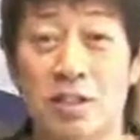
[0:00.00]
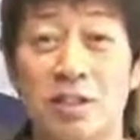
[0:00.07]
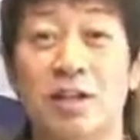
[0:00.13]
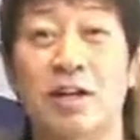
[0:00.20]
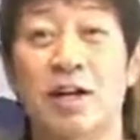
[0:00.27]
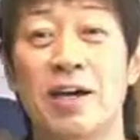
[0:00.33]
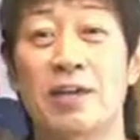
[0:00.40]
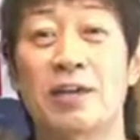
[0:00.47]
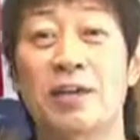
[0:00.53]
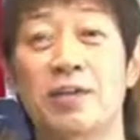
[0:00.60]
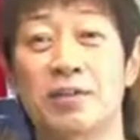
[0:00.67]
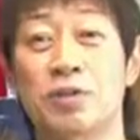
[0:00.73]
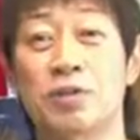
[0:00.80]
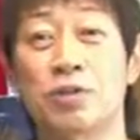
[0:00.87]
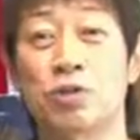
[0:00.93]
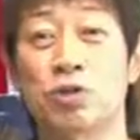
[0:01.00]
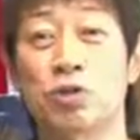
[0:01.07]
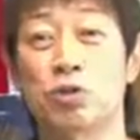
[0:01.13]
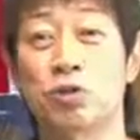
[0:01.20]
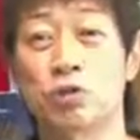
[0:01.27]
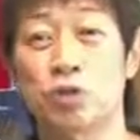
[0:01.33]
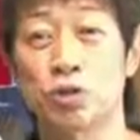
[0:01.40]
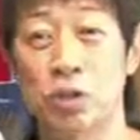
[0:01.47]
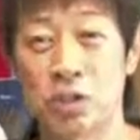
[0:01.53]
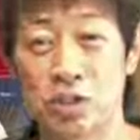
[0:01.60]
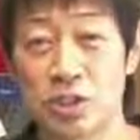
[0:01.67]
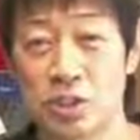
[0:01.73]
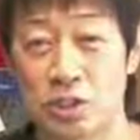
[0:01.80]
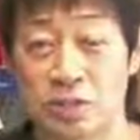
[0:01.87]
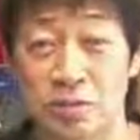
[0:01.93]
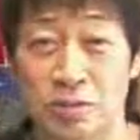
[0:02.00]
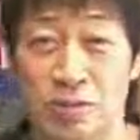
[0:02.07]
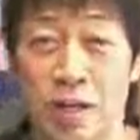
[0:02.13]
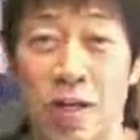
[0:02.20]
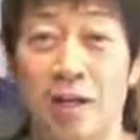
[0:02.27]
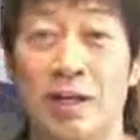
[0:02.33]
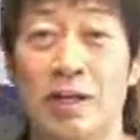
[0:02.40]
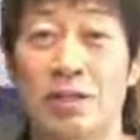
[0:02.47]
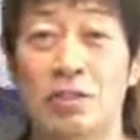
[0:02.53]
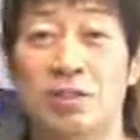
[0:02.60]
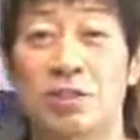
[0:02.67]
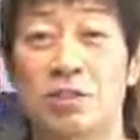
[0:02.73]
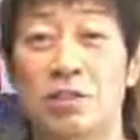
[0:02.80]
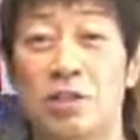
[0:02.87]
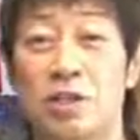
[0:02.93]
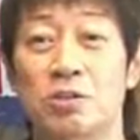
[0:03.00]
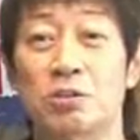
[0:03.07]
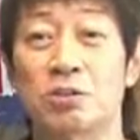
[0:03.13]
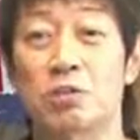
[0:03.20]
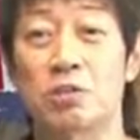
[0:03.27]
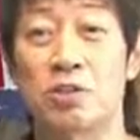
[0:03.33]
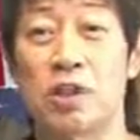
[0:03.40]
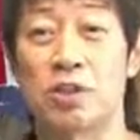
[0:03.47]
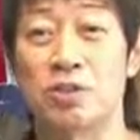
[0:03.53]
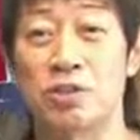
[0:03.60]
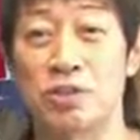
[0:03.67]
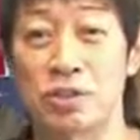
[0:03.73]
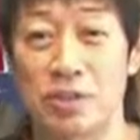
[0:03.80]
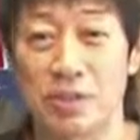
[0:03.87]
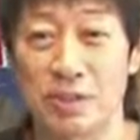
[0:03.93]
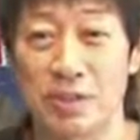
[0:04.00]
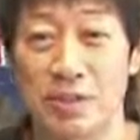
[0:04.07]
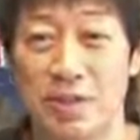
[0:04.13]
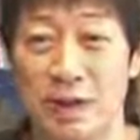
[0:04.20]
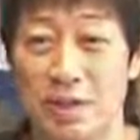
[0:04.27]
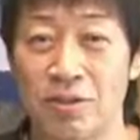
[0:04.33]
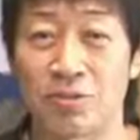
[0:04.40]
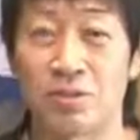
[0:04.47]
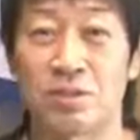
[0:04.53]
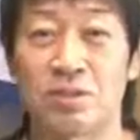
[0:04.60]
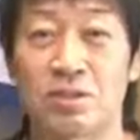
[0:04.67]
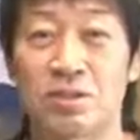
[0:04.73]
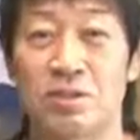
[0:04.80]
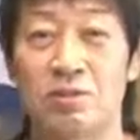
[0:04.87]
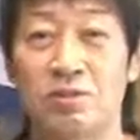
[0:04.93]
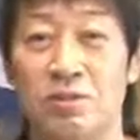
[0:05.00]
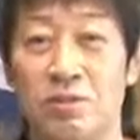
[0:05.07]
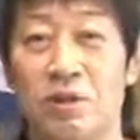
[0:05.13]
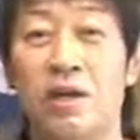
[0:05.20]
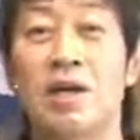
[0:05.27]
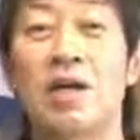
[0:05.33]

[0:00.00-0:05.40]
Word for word: 2回、あの、昇級商談審査っていうのがあってですね、冬と夏にあるんですけど、